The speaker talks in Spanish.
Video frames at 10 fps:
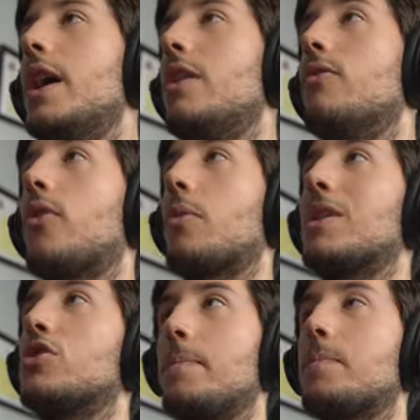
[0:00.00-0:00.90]

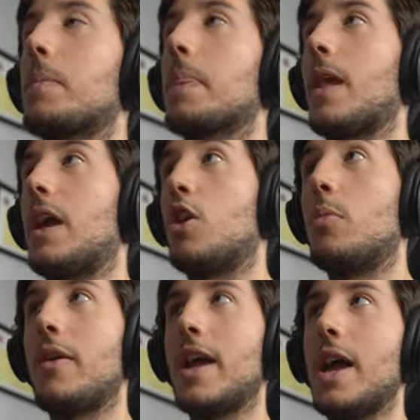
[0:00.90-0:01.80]
información. Y
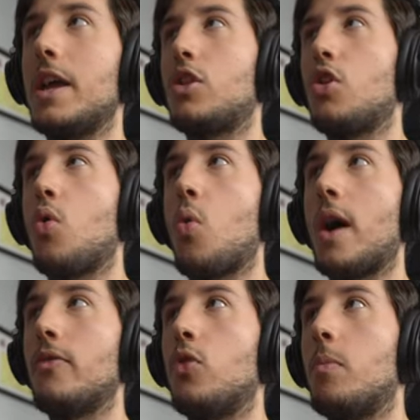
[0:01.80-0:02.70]
como veis ahí estoy
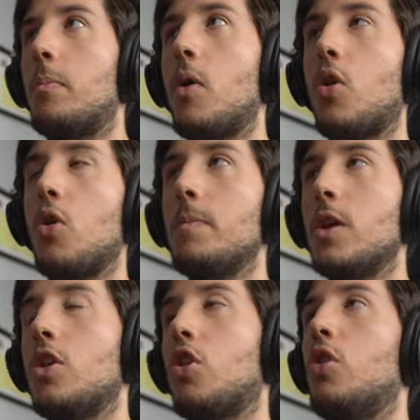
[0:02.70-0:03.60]
jugando un poco
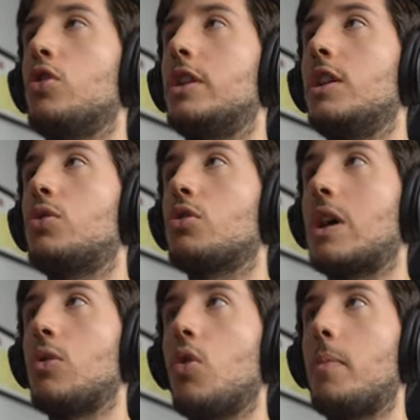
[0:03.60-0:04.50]
con los distintos
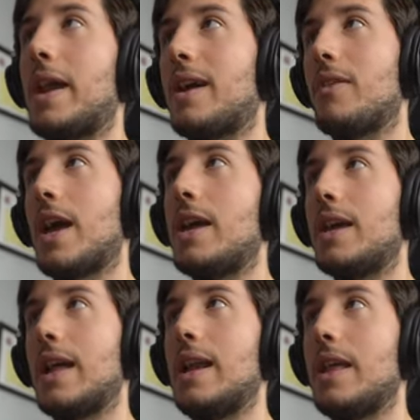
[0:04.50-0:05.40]
ángulos para que veáis que el